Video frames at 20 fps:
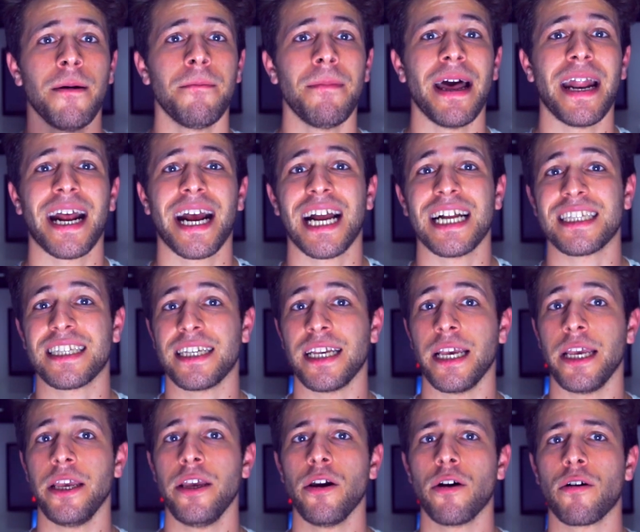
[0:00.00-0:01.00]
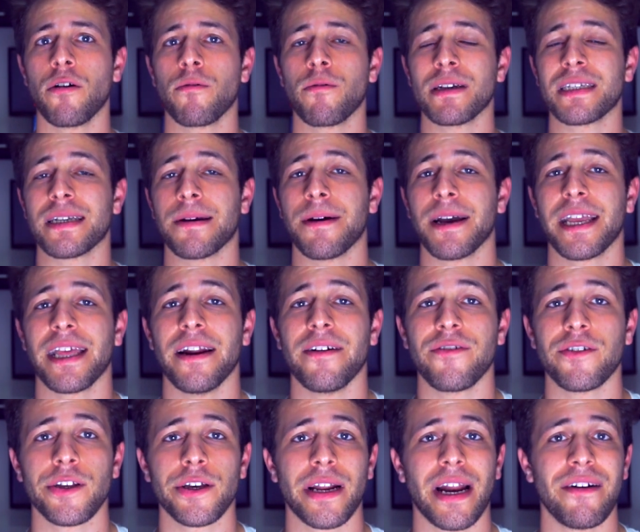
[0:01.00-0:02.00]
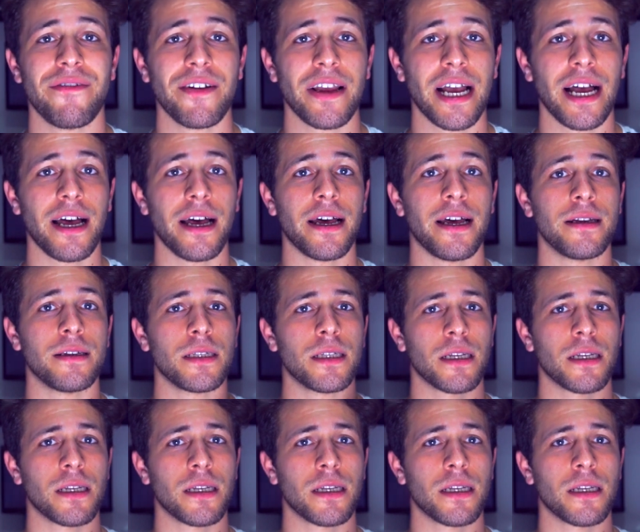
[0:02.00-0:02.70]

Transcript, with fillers: Beh ragazzi, io con questa macchina fotografica